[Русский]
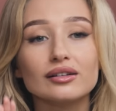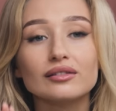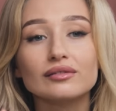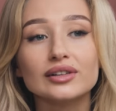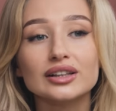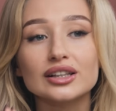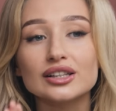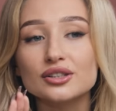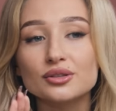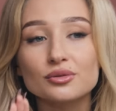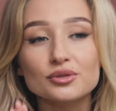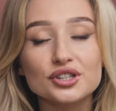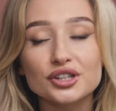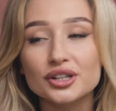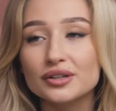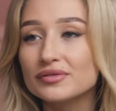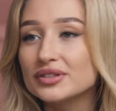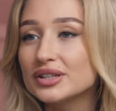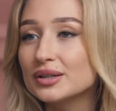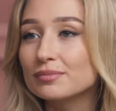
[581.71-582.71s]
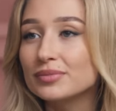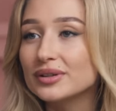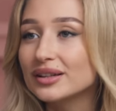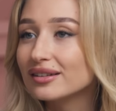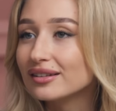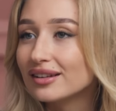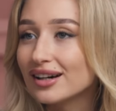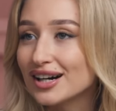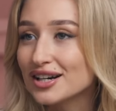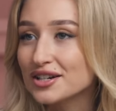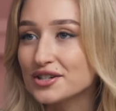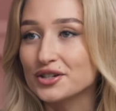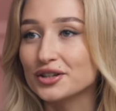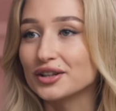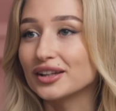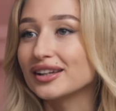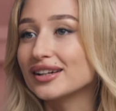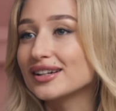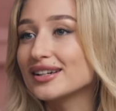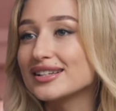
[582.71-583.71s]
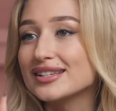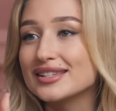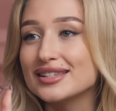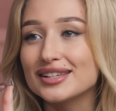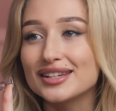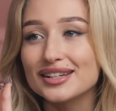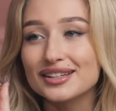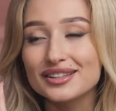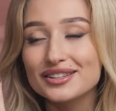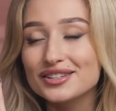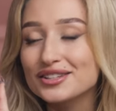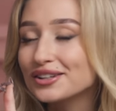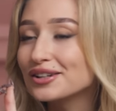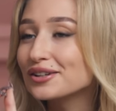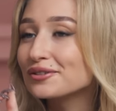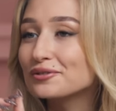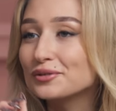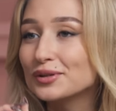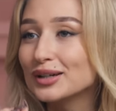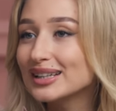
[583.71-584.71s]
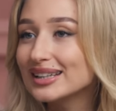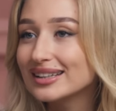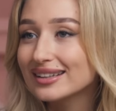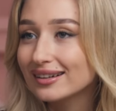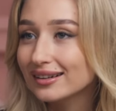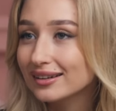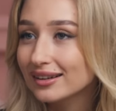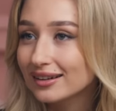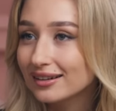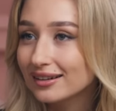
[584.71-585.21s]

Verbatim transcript: волосочки все приглажены, стрелочки аккуратненько